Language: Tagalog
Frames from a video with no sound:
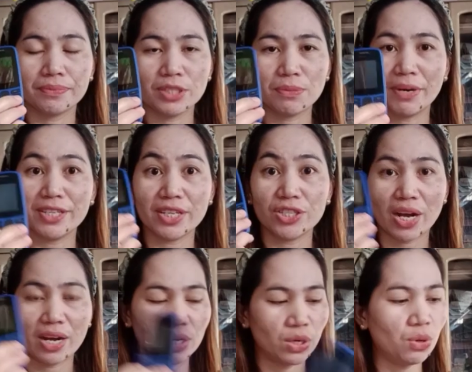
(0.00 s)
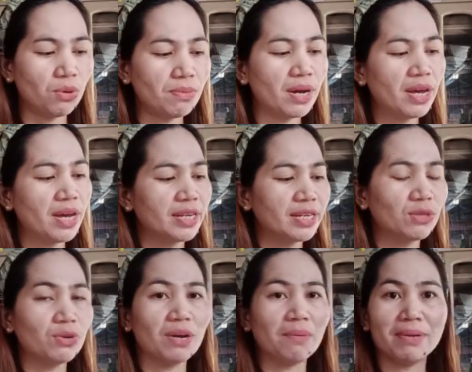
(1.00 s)
smart at saka globe. Dito
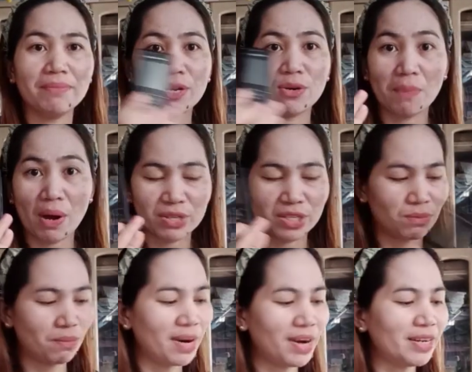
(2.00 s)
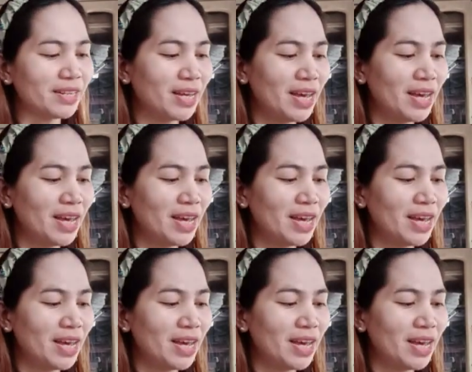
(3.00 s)
naman, mayroon pa akong smart.